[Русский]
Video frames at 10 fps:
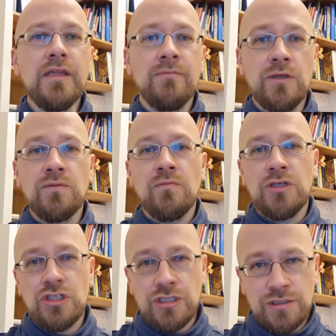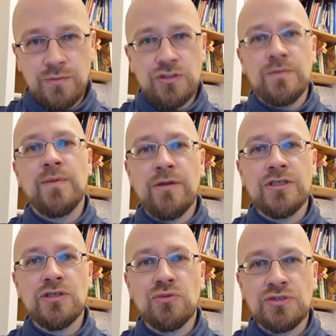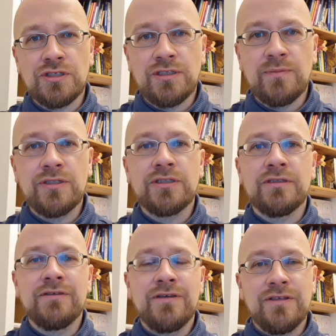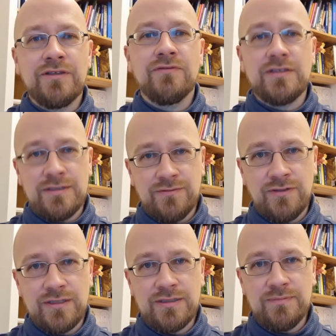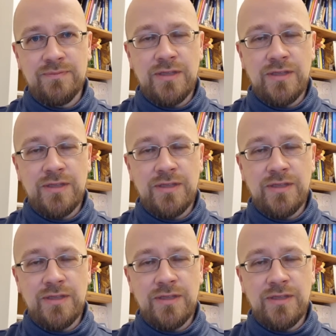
Поэтому мы решили запустить библиотеку стратоплана 2020.